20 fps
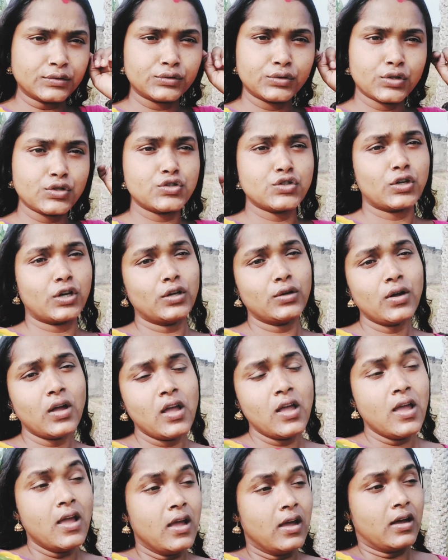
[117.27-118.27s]
তো চলো
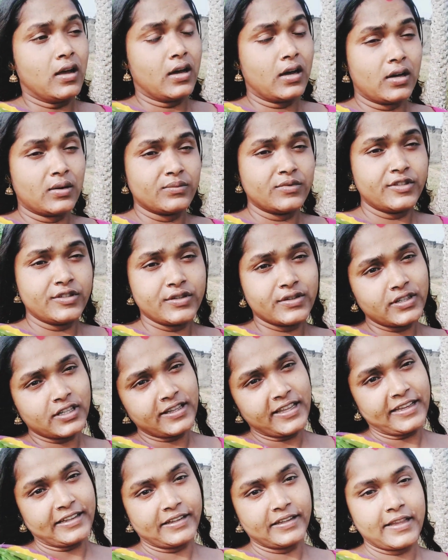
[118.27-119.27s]
ভিডিওটা
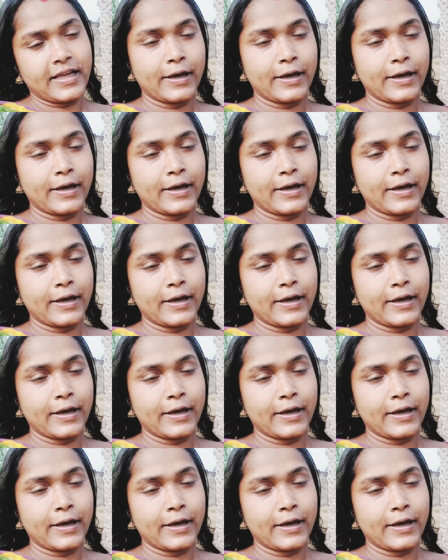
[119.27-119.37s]
দেখতে